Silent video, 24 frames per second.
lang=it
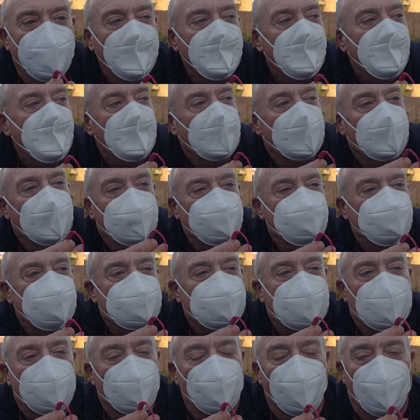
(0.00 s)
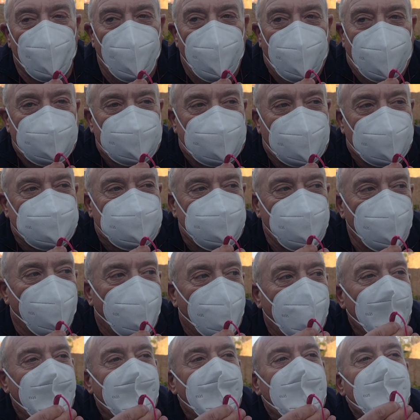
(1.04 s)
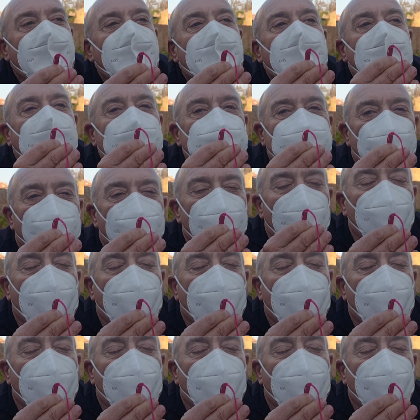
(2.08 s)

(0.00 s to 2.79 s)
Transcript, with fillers: leggete la documentazione, sono